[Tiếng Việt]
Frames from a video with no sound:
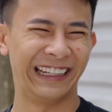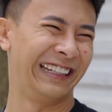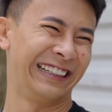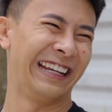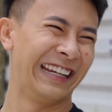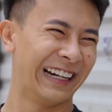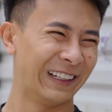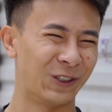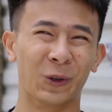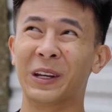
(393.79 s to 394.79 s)
thì thì
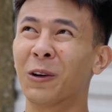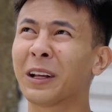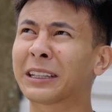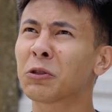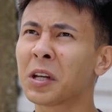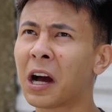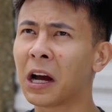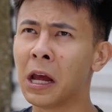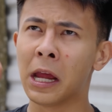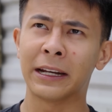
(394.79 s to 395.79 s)
uh, chủ yếu là tao
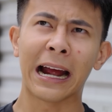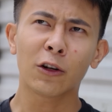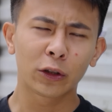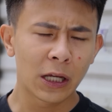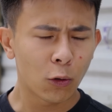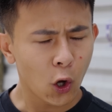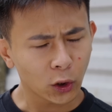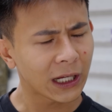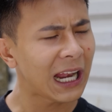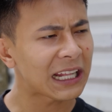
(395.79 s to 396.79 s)
sợ nắng nó thiêu
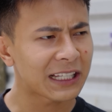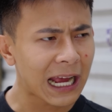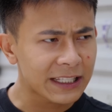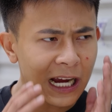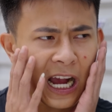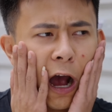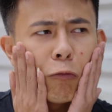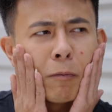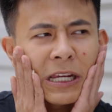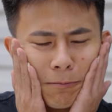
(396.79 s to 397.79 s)
đốt cái làn da trắng
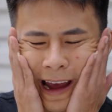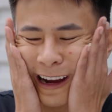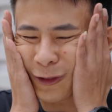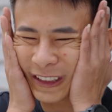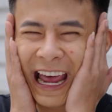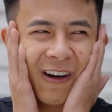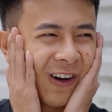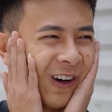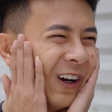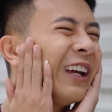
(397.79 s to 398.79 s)
hồng mịn màng của tao
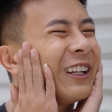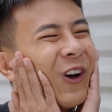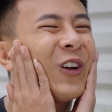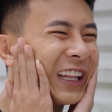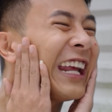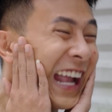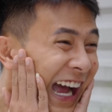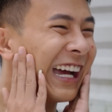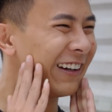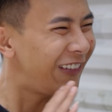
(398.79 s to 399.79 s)
thôi thôi thế nhá
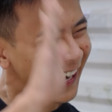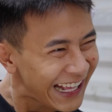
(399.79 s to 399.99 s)
về